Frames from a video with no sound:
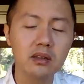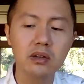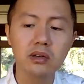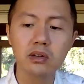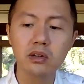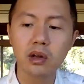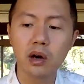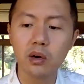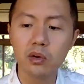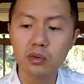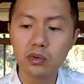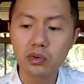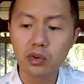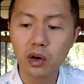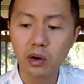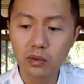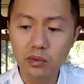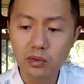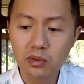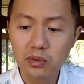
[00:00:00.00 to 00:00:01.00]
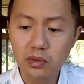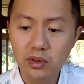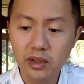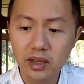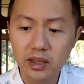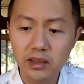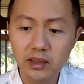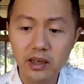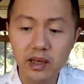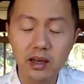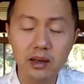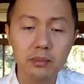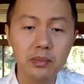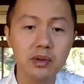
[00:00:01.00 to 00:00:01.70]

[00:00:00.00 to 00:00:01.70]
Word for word: 就投投入了一点，